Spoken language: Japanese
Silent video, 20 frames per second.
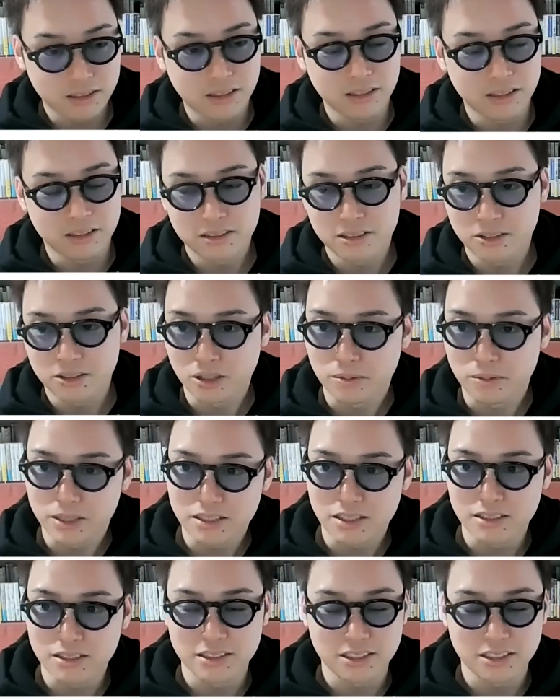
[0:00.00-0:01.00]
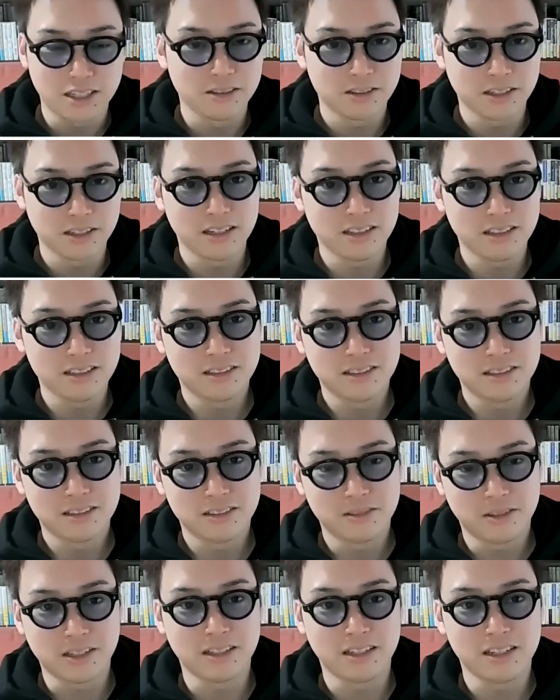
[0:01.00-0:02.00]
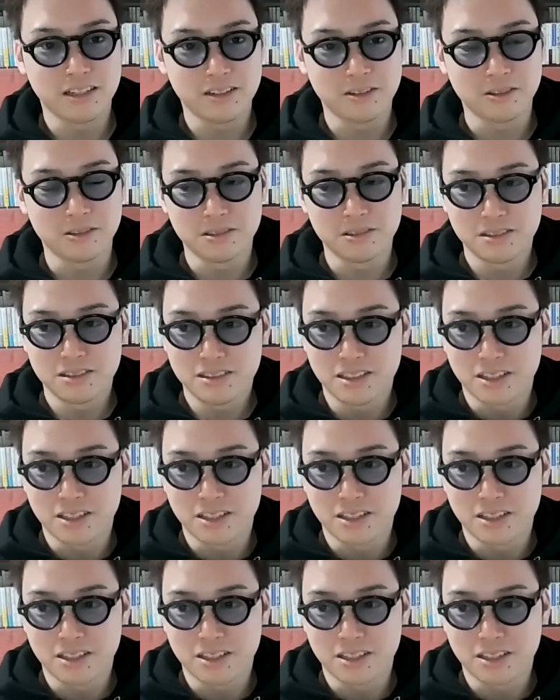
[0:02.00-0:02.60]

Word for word: だから、例えば3時間ぐらい、わかんないけど、